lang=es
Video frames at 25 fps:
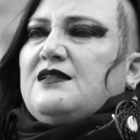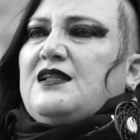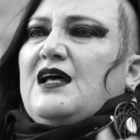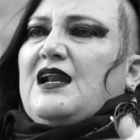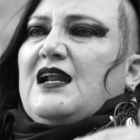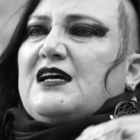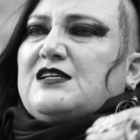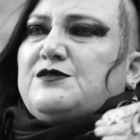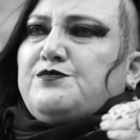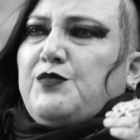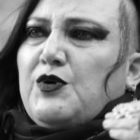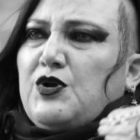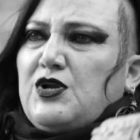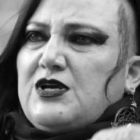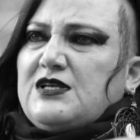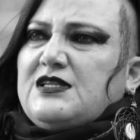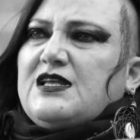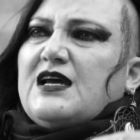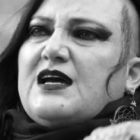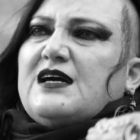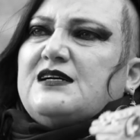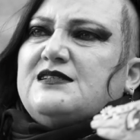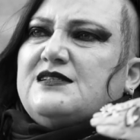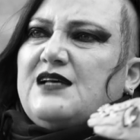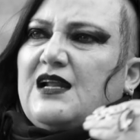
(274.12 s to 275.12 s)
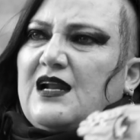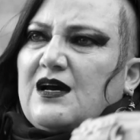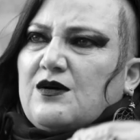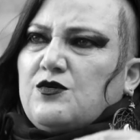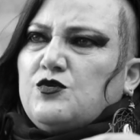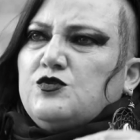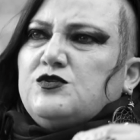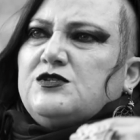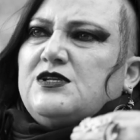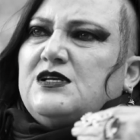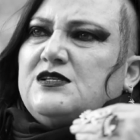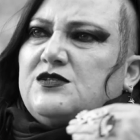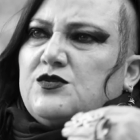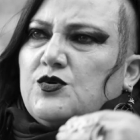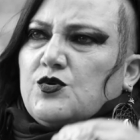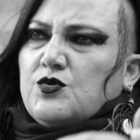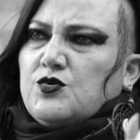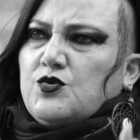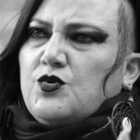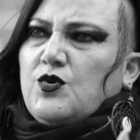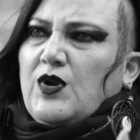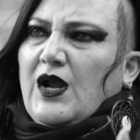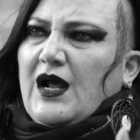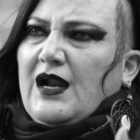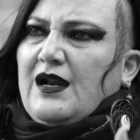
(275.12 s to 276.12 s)
de las políticas del ajuste
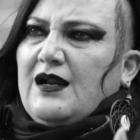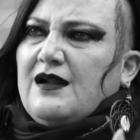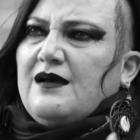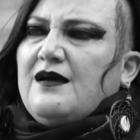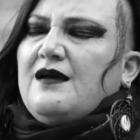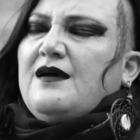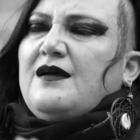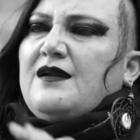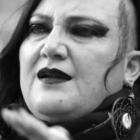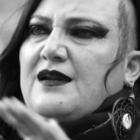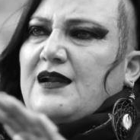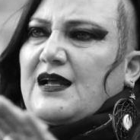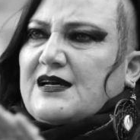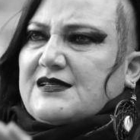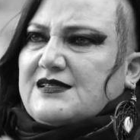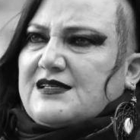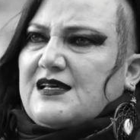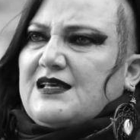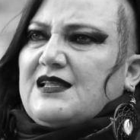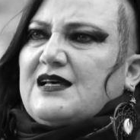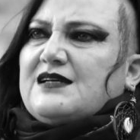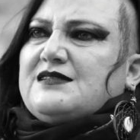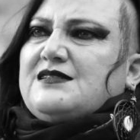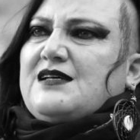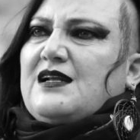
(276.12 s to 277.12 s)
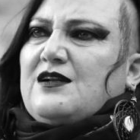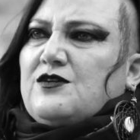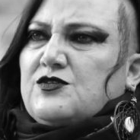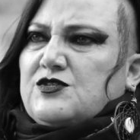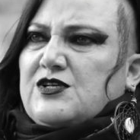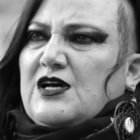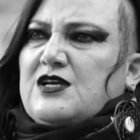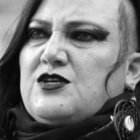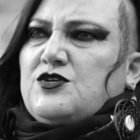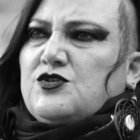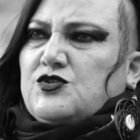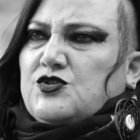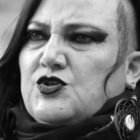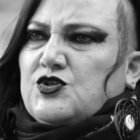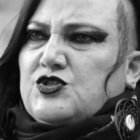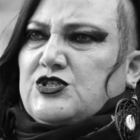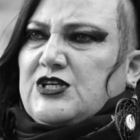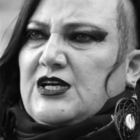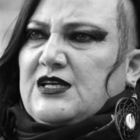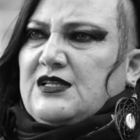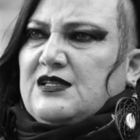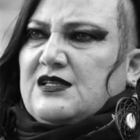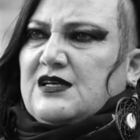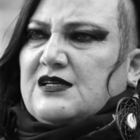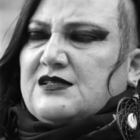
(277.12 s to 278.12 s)
estructural nacidas en los años
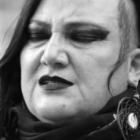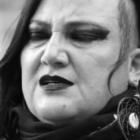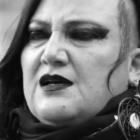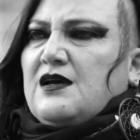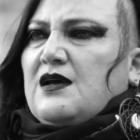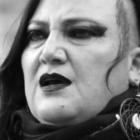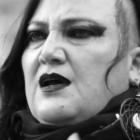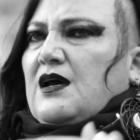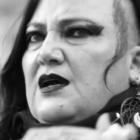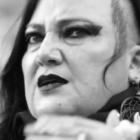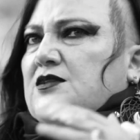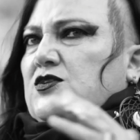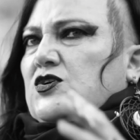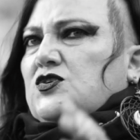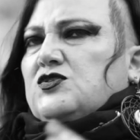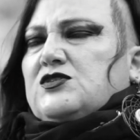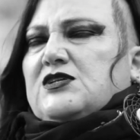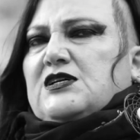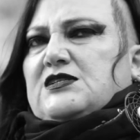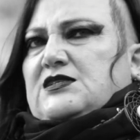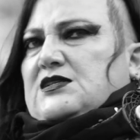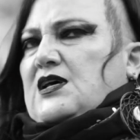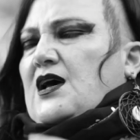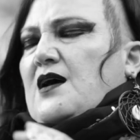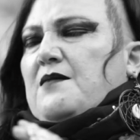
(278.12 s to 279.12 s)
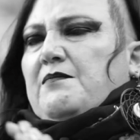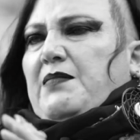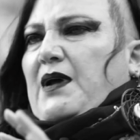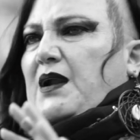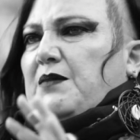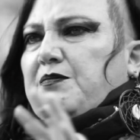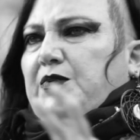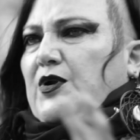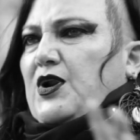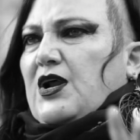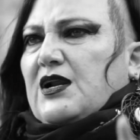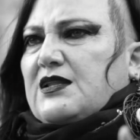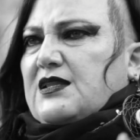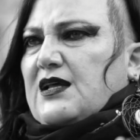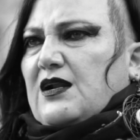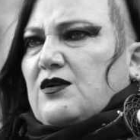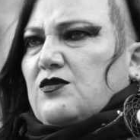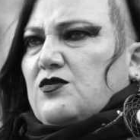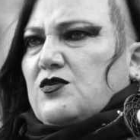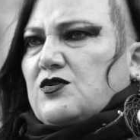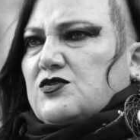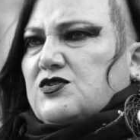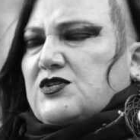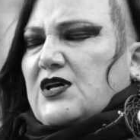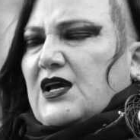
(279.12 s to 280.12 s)
80. Entonces, para ponerte
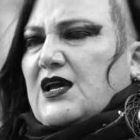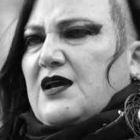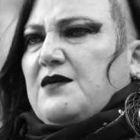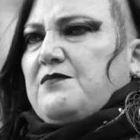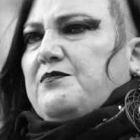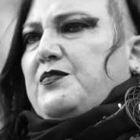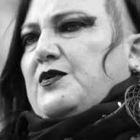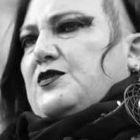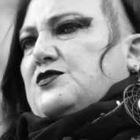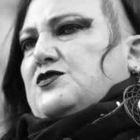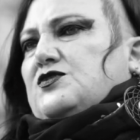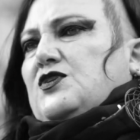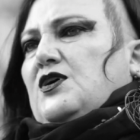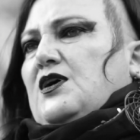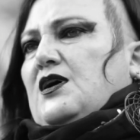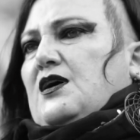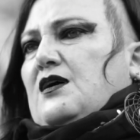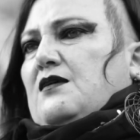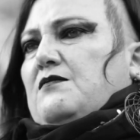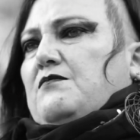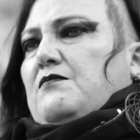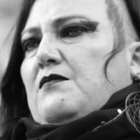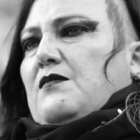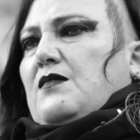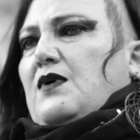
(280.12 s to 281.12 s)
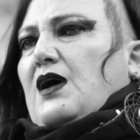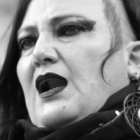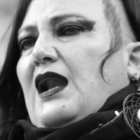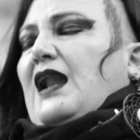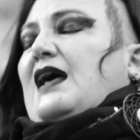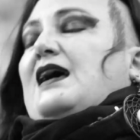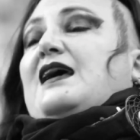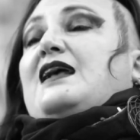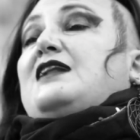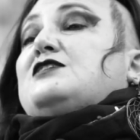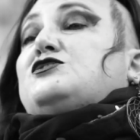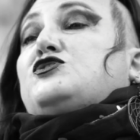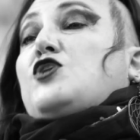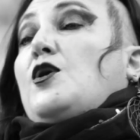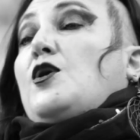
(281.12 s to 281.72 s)
algunos ejemplos, el